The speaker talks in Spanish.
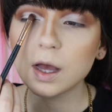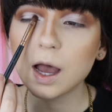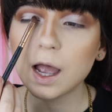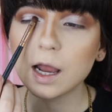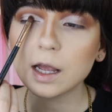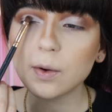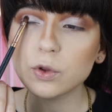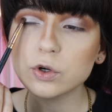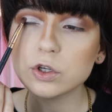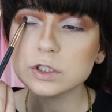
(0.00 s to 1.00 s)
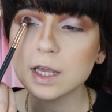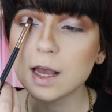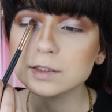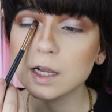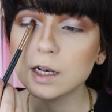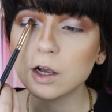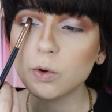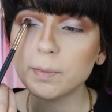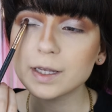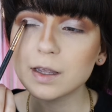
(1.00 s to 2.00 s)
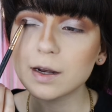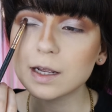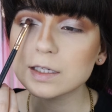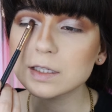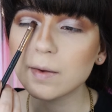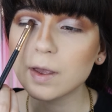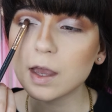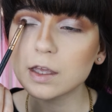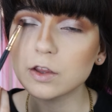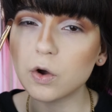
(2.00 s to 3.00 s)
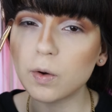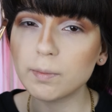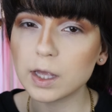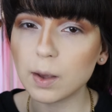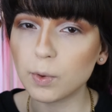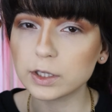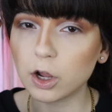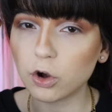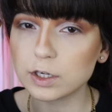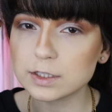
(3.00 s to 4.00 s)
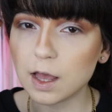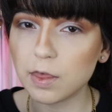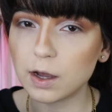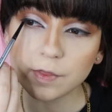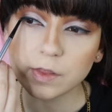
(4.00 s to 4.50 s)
Al cabo de unos días, la compañera que se había ido me llamó aterrorizada,